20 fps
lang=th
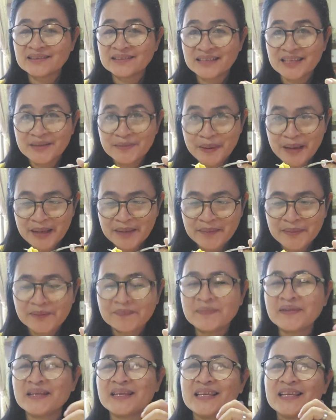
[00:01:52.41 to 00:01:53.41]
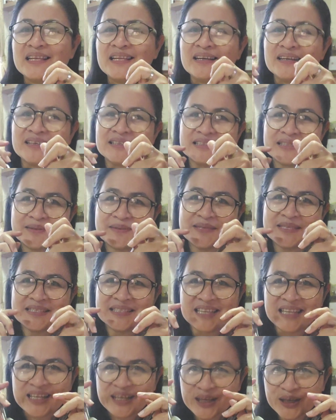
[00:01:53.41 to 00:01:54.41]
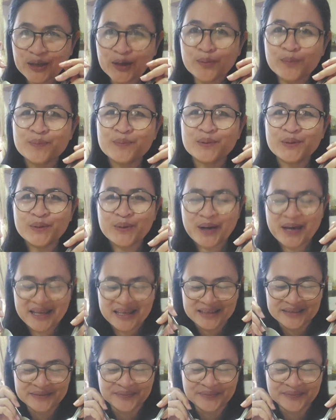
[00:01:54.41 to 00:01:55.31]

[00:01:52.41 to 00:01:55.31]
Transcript: เส้นแบนแบบนี้แล้วก็จะมีเส้นกลมด้วย